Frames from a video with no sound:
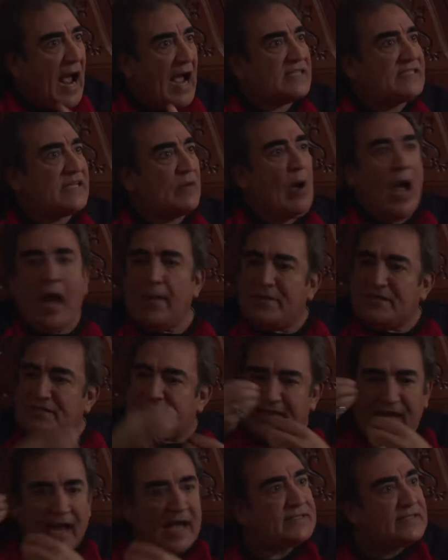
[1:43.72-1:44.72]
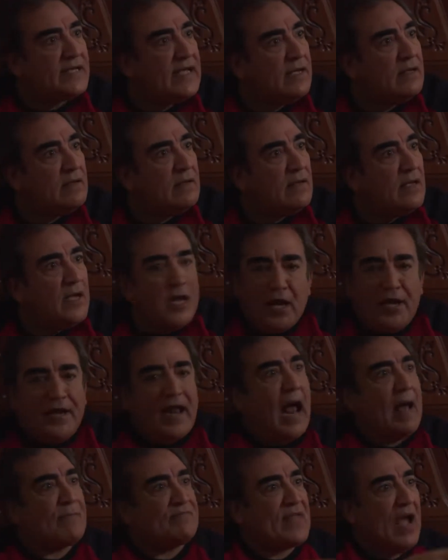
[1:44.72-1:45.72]
عايزه محامين سياسه
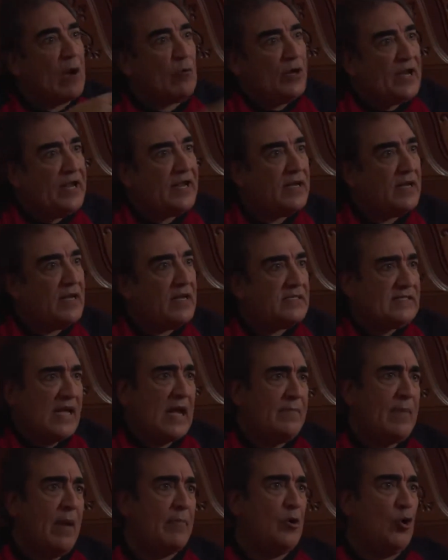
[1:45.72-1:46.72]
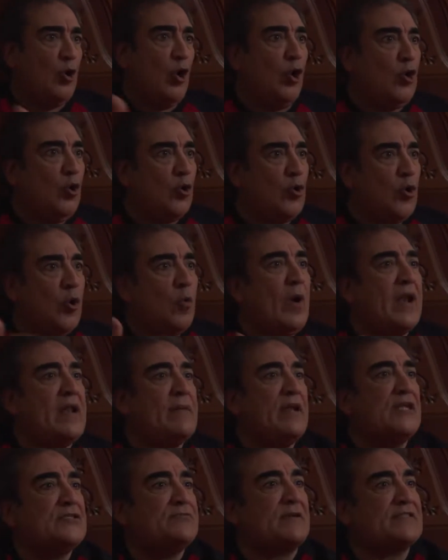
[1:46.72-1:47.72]
ارهاب دولي زي ما بيقولوا
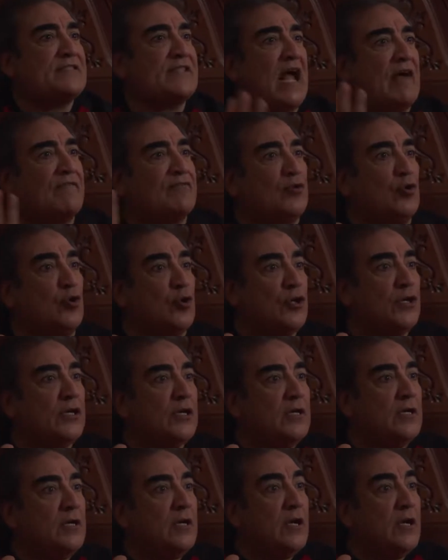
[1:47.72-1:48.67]
وانا ماليش مصلحه في دول